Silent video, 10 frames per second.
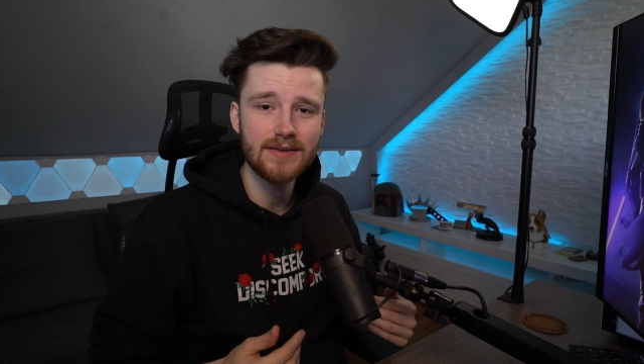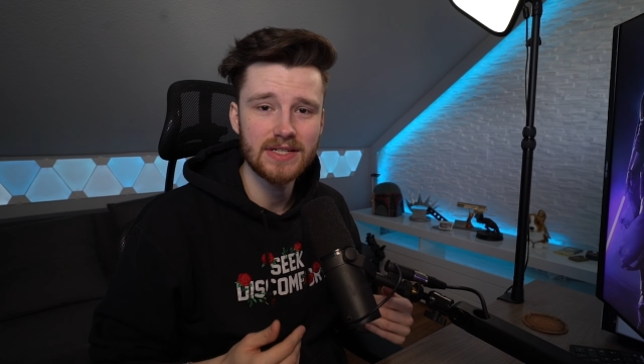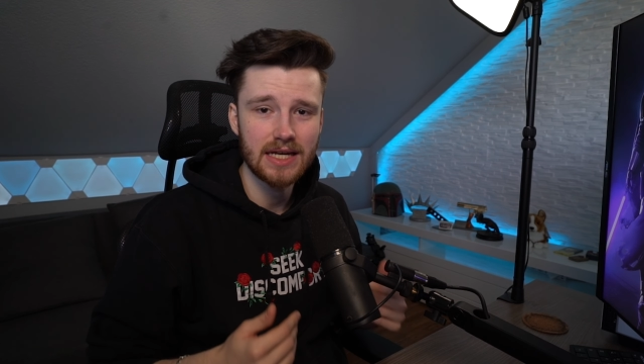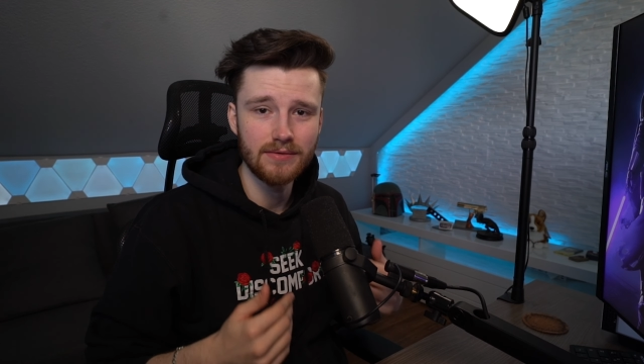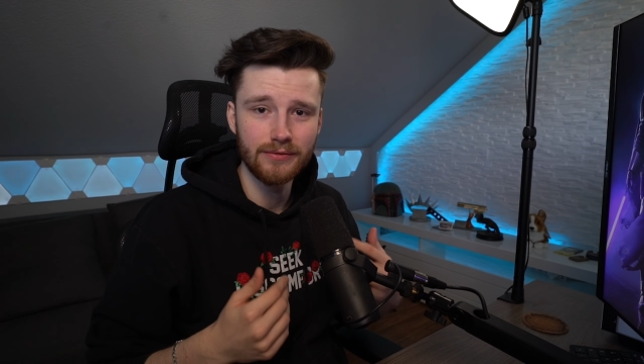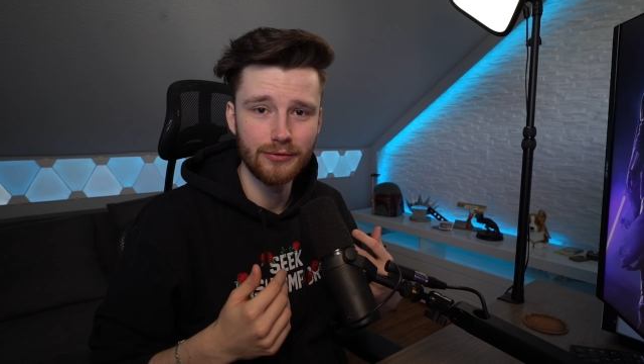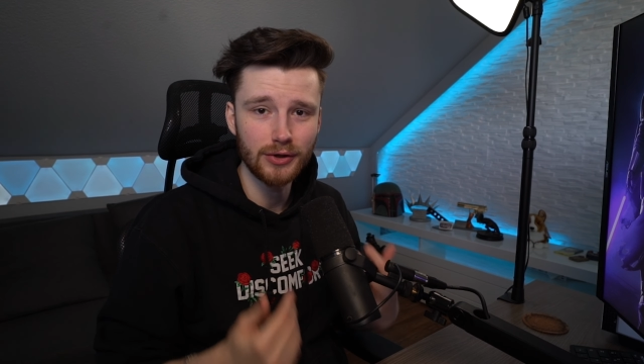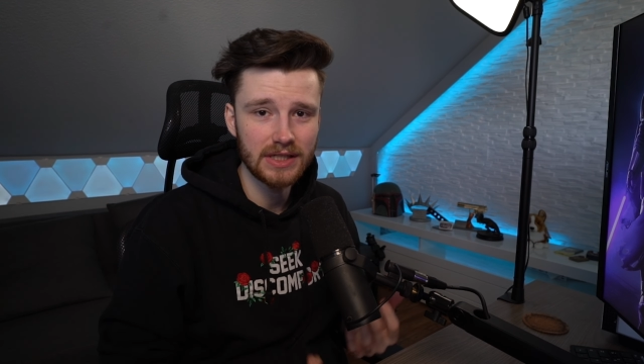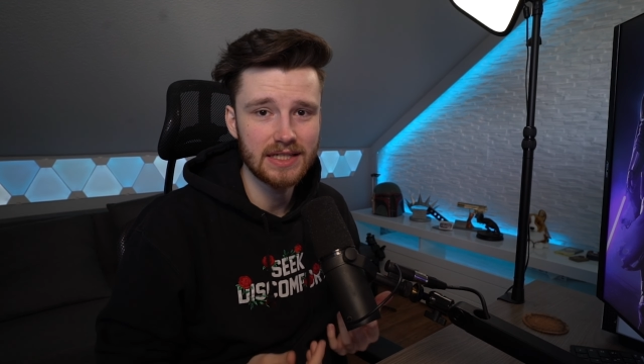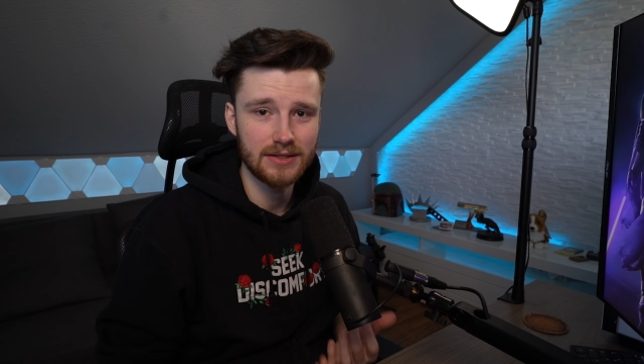was einen
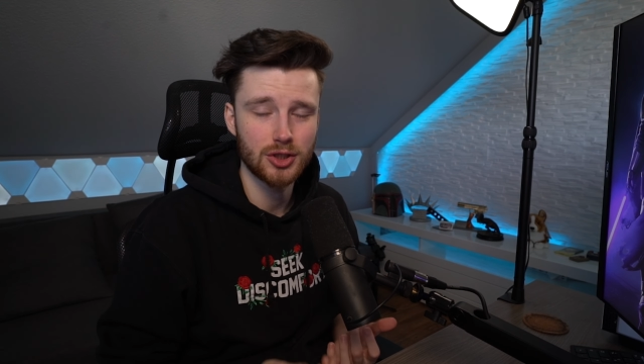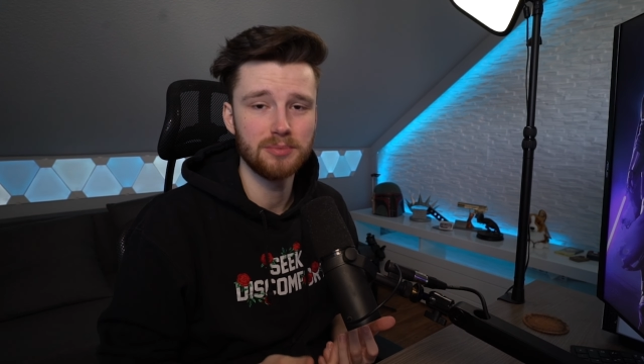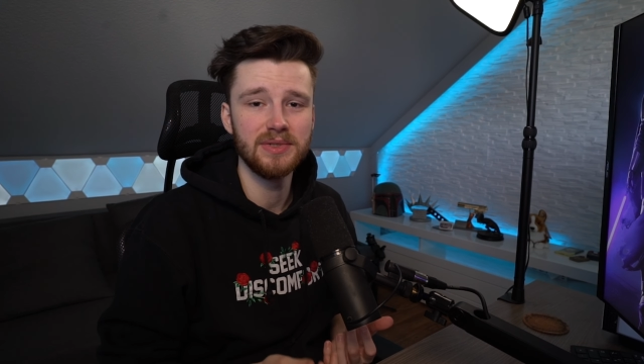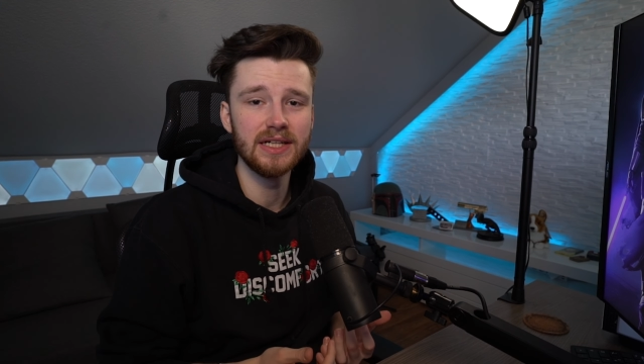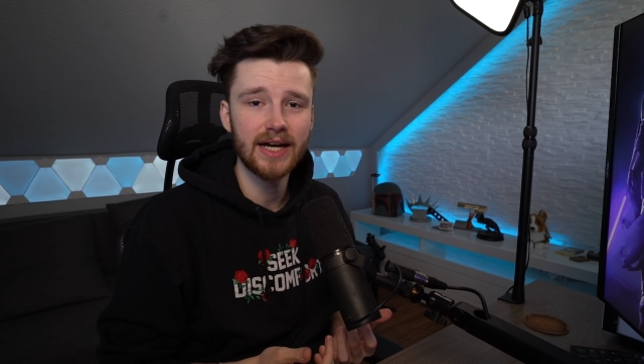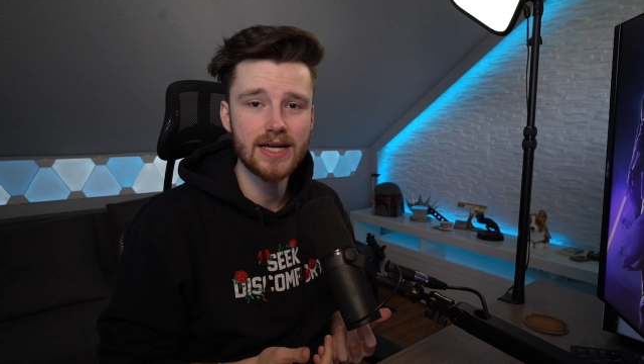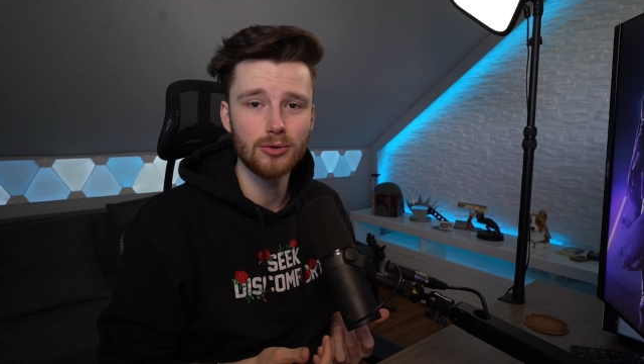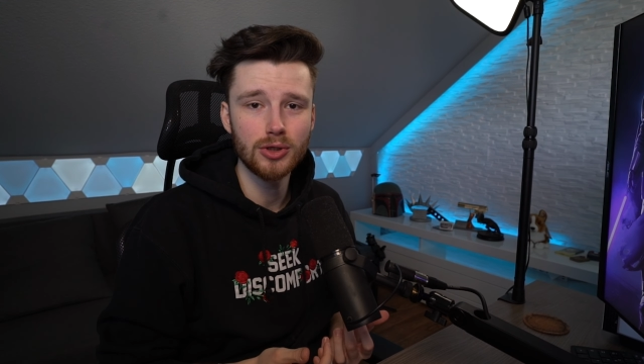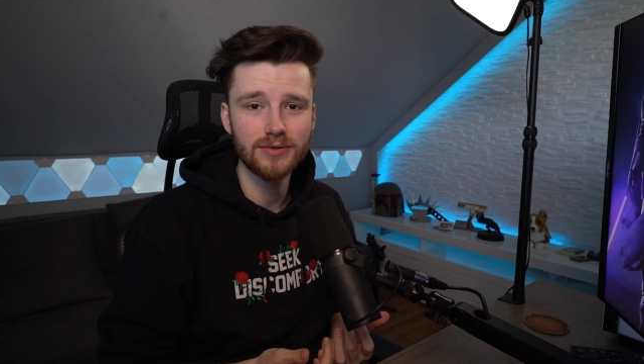wirklich ins Spiel reinholt,